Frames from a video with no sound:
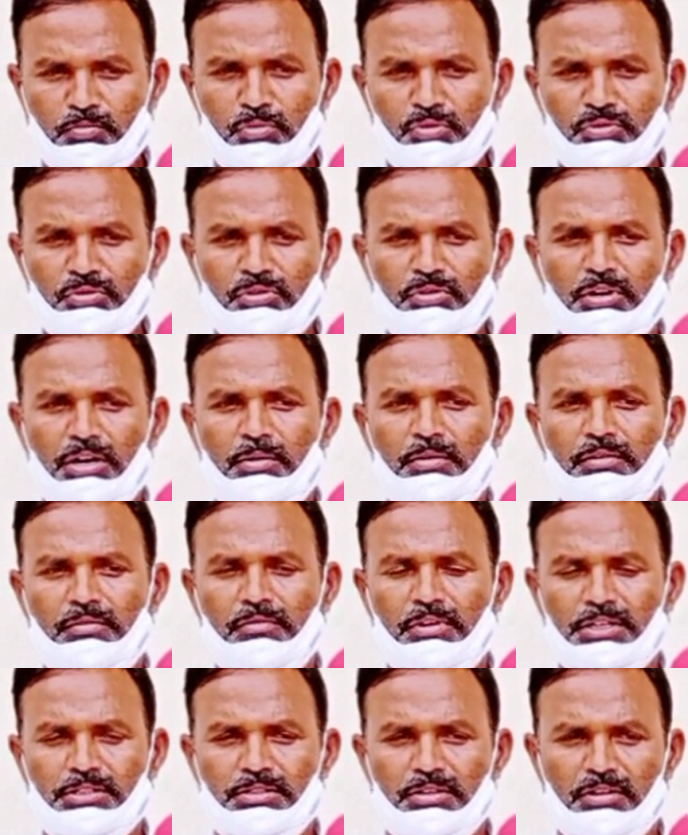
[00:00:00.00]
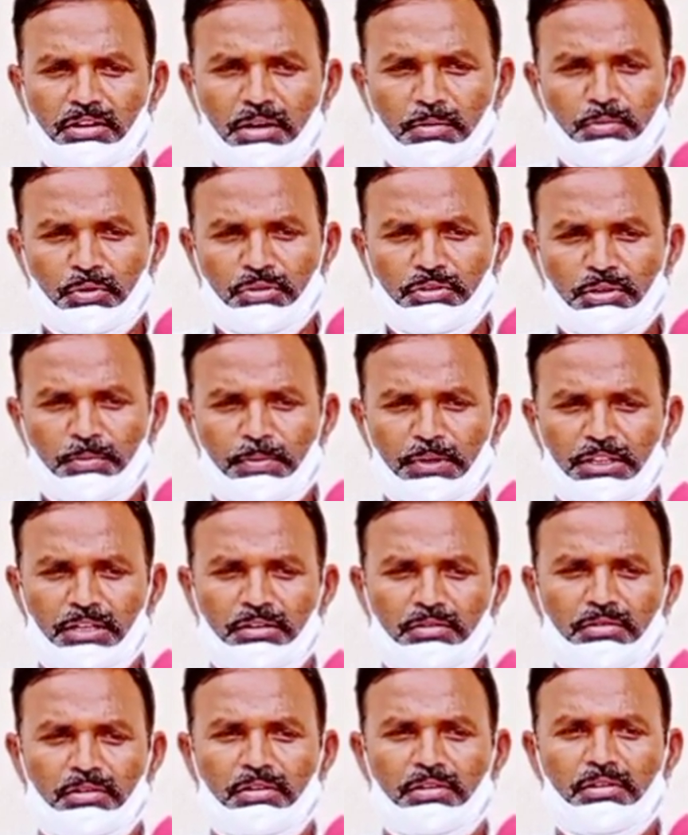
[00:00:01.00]
ముందు వరుసలో అభివృద్ధి
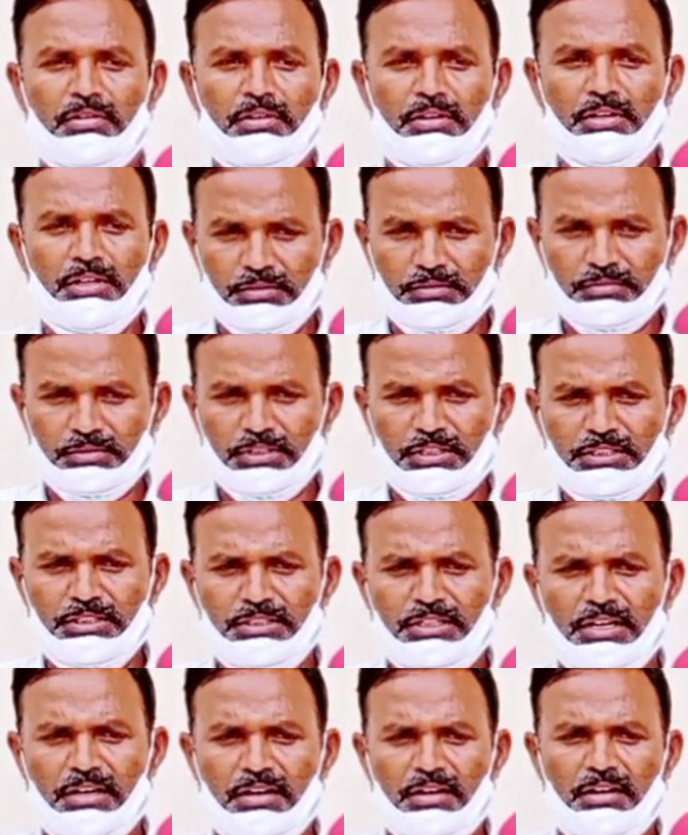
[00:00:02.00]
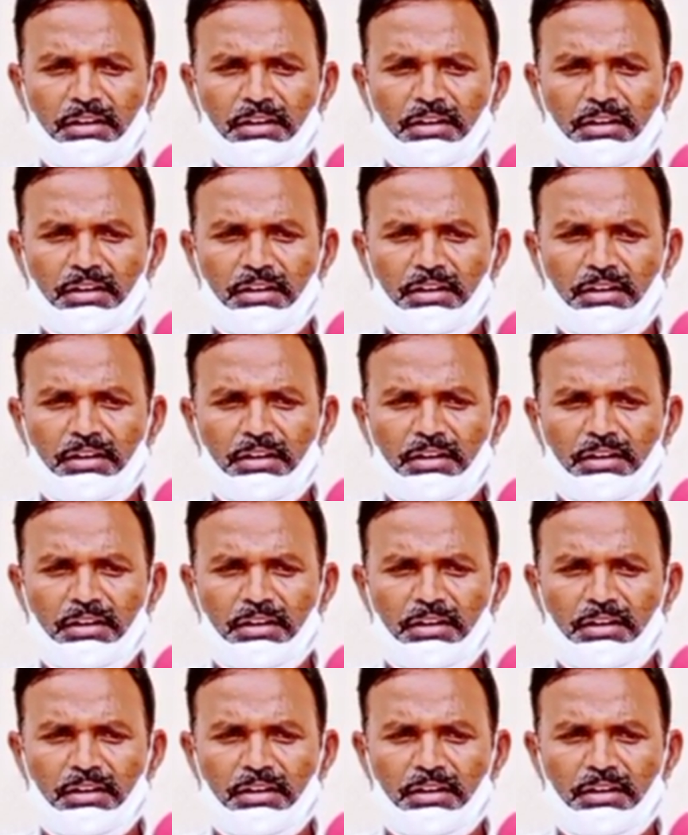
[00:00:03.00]
పథకంలో చేసిన